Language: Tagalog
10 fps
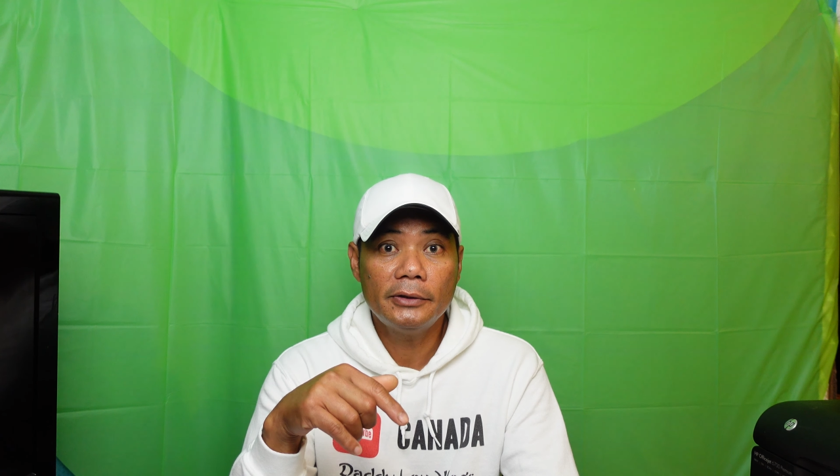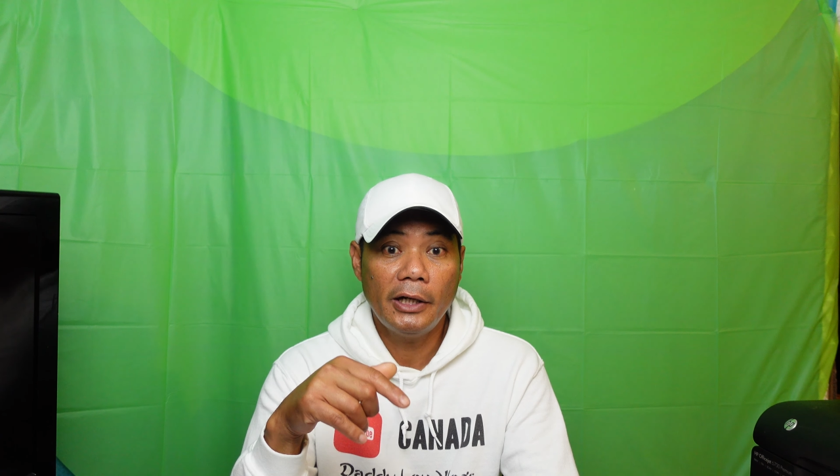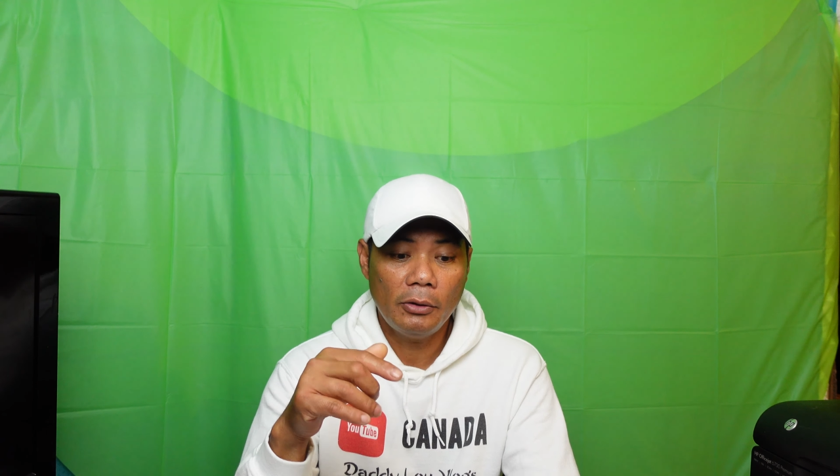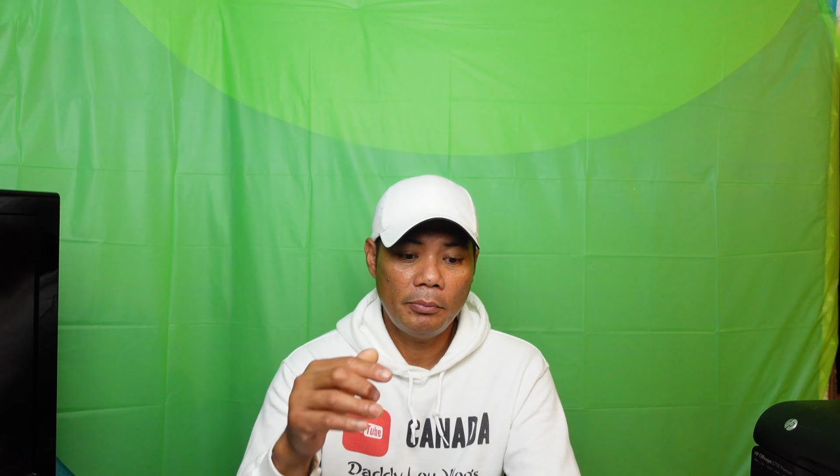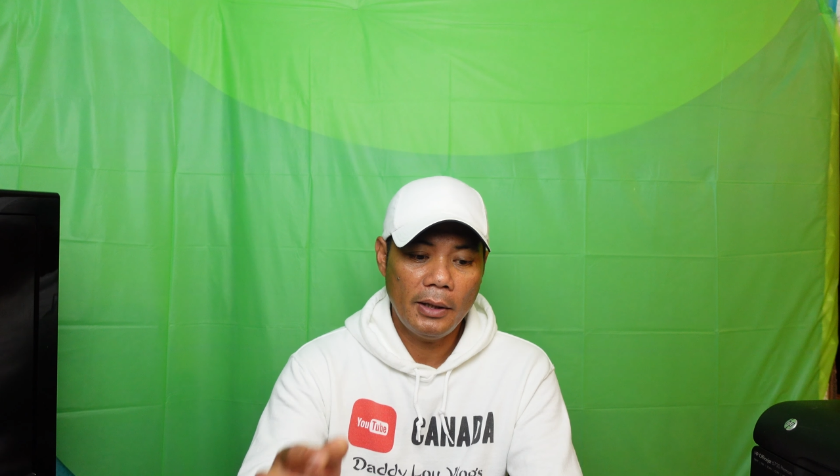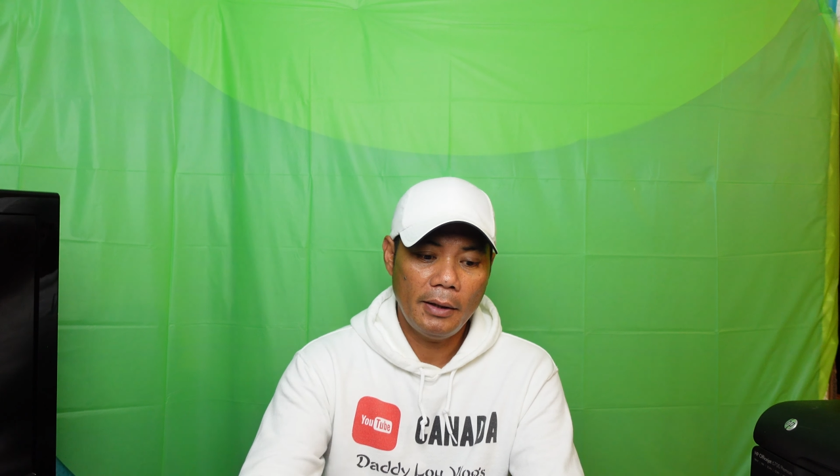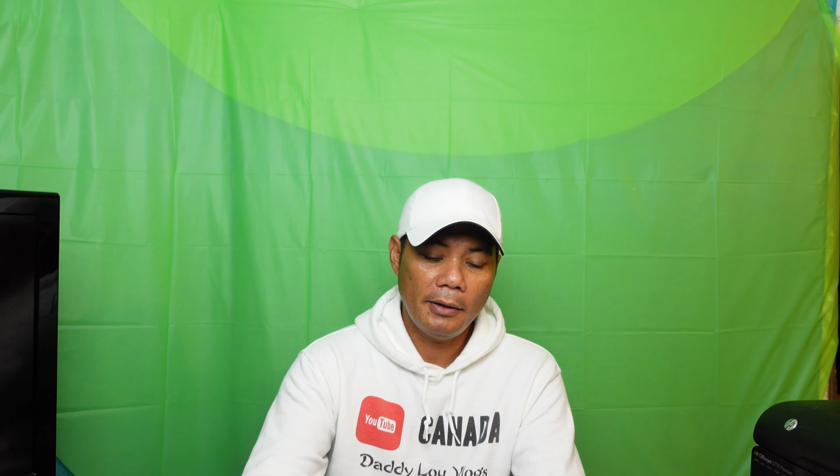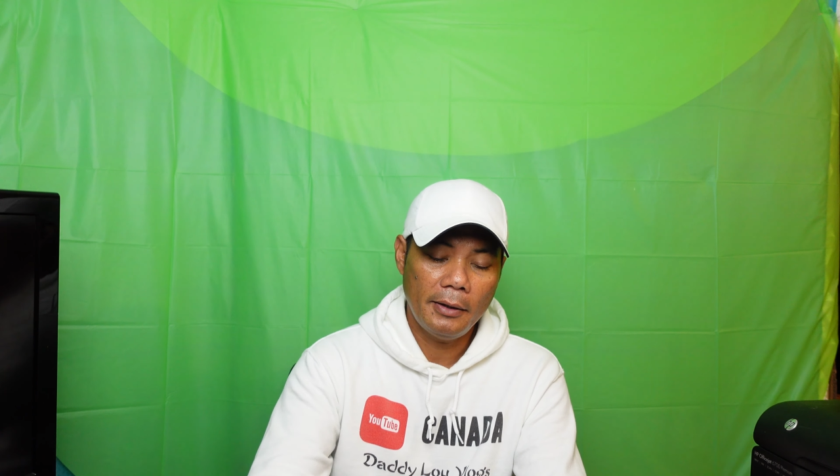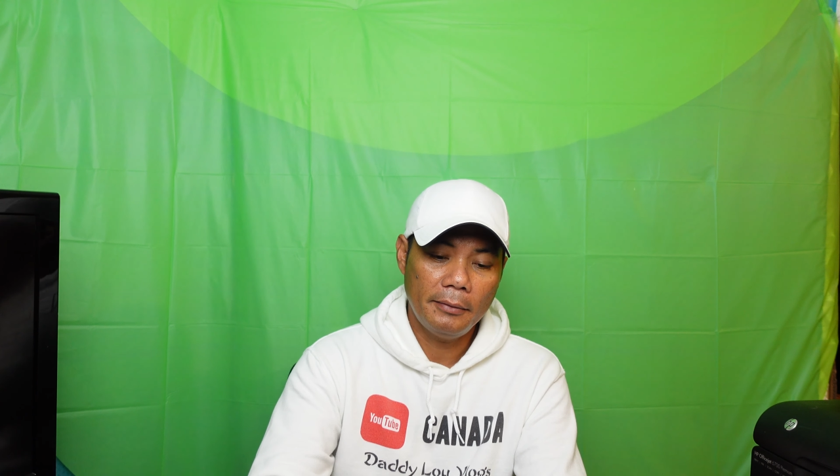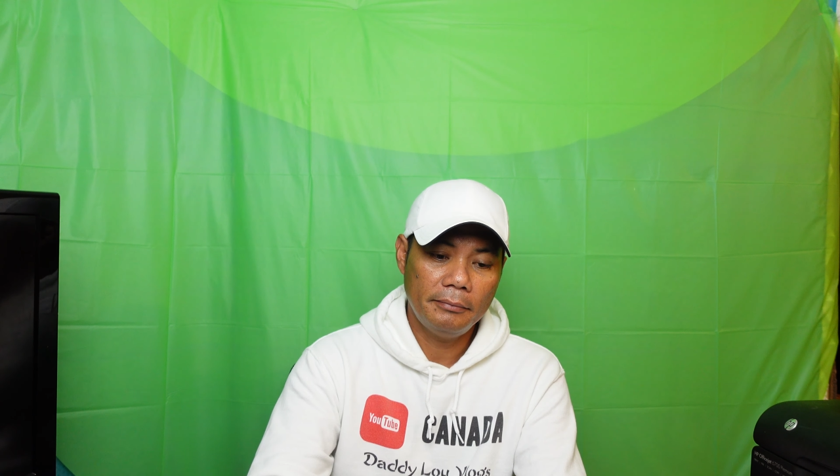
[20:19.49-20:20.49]
Right of
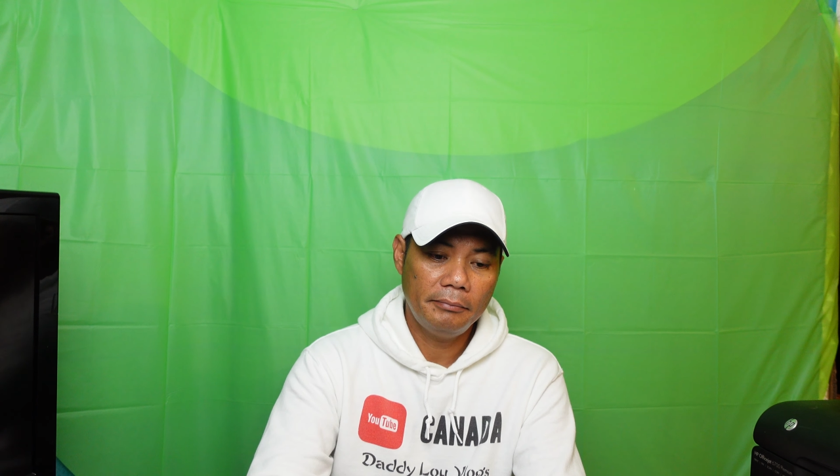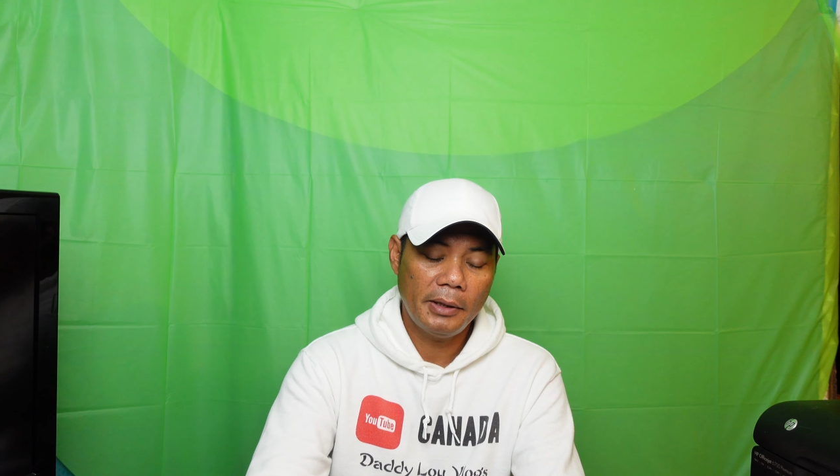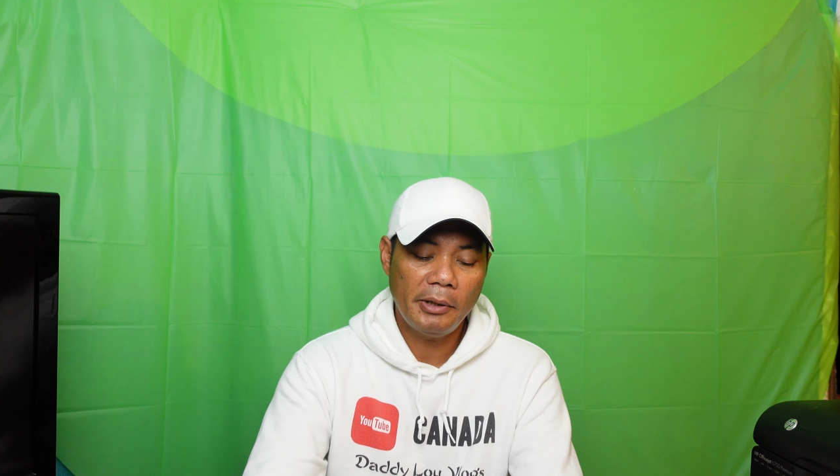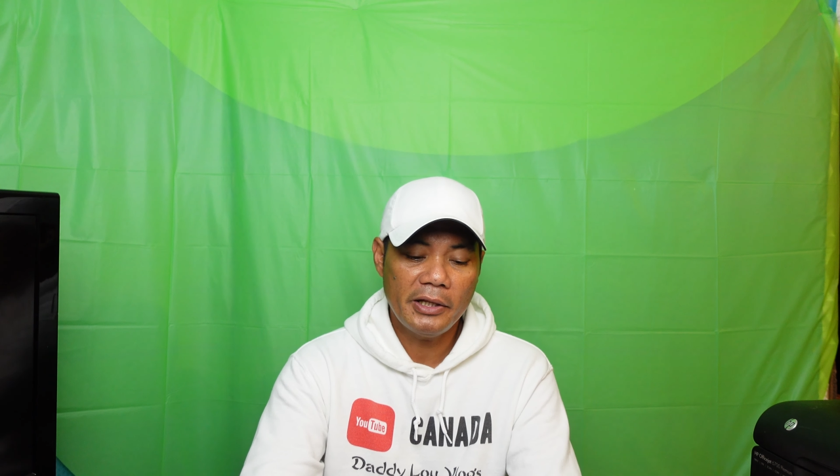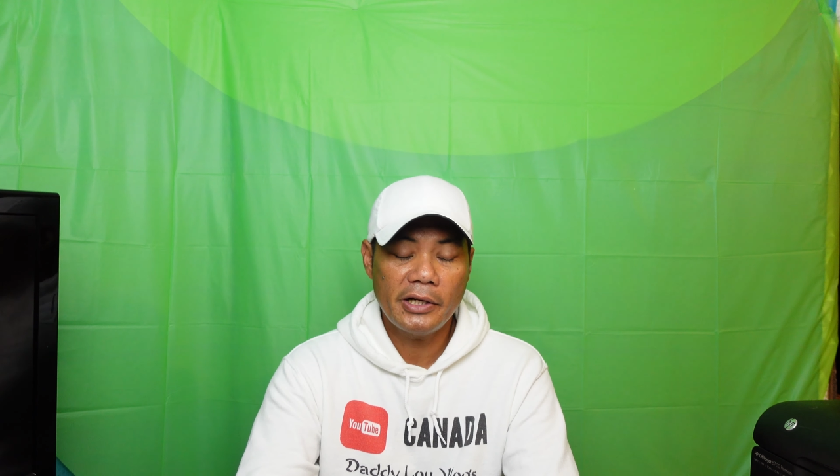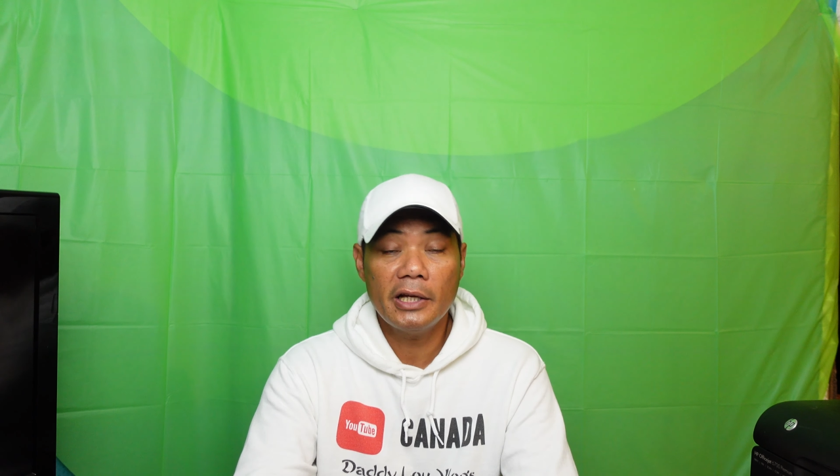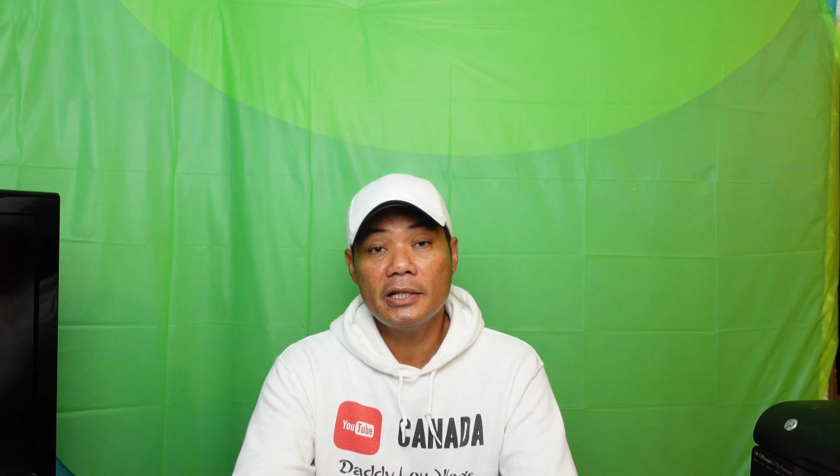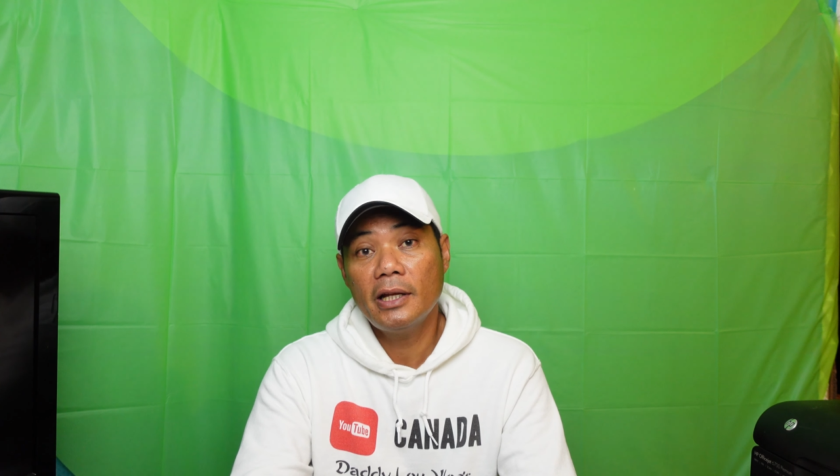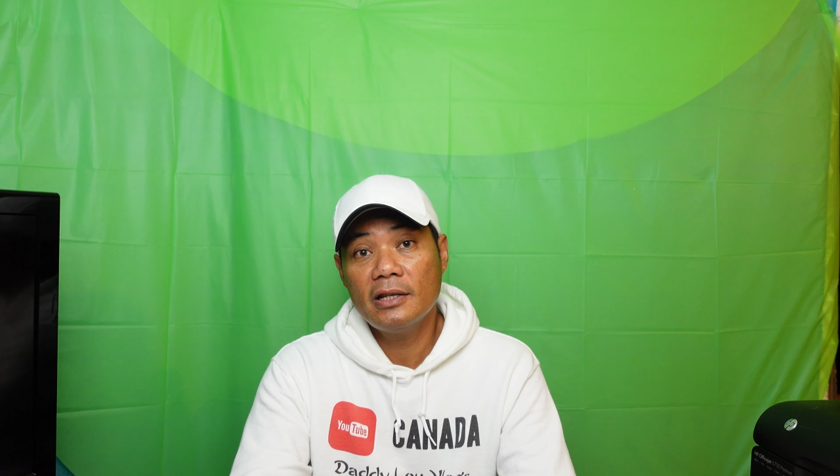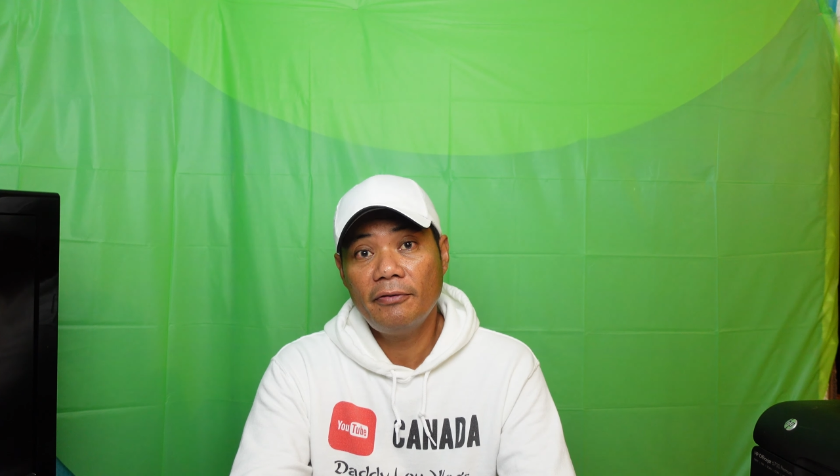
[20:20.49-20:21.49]
uh, permanent
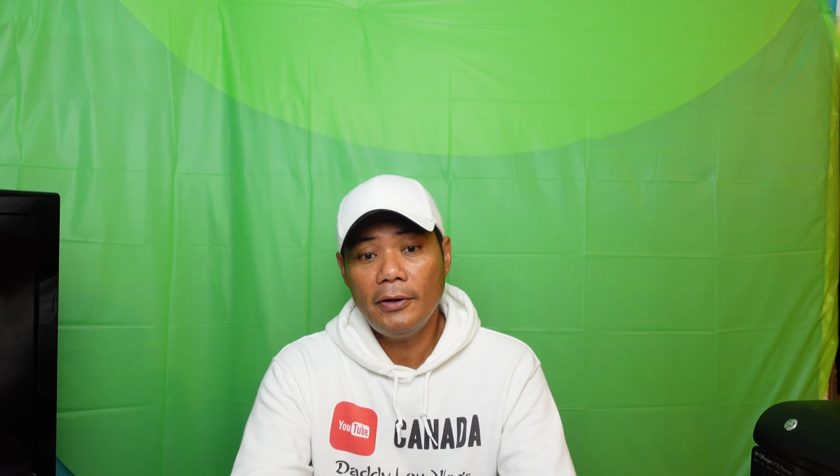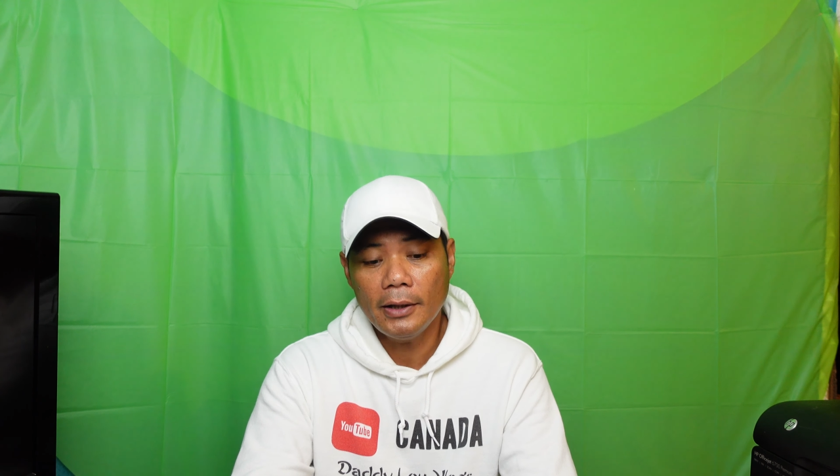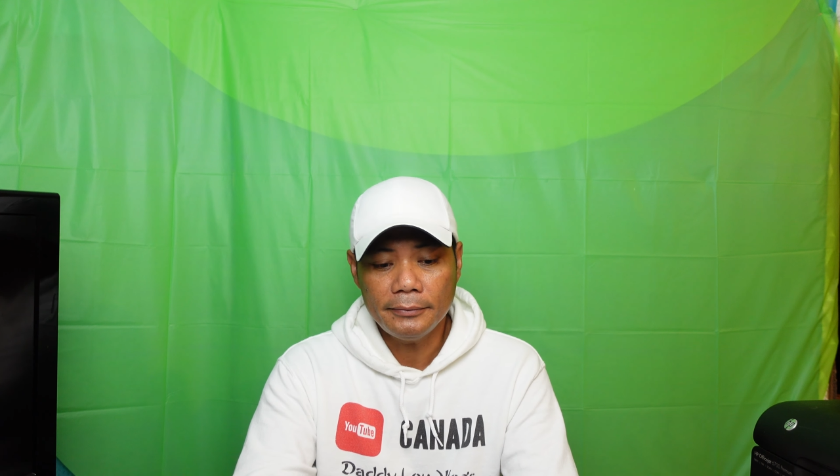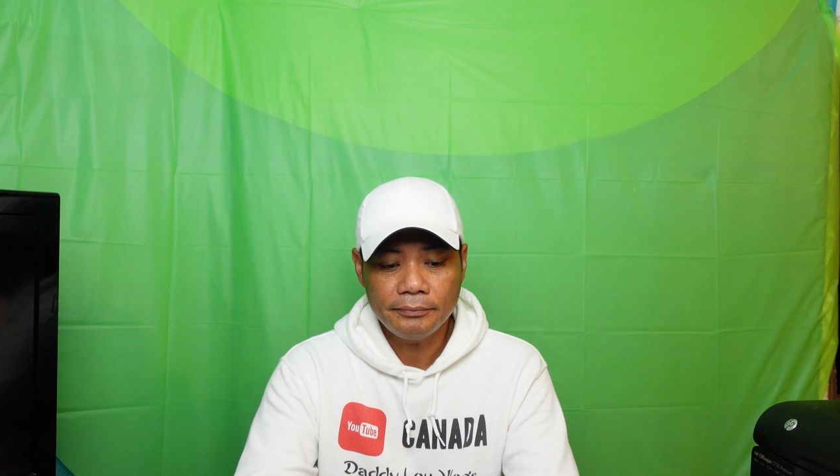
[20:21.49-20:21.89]
residence fee.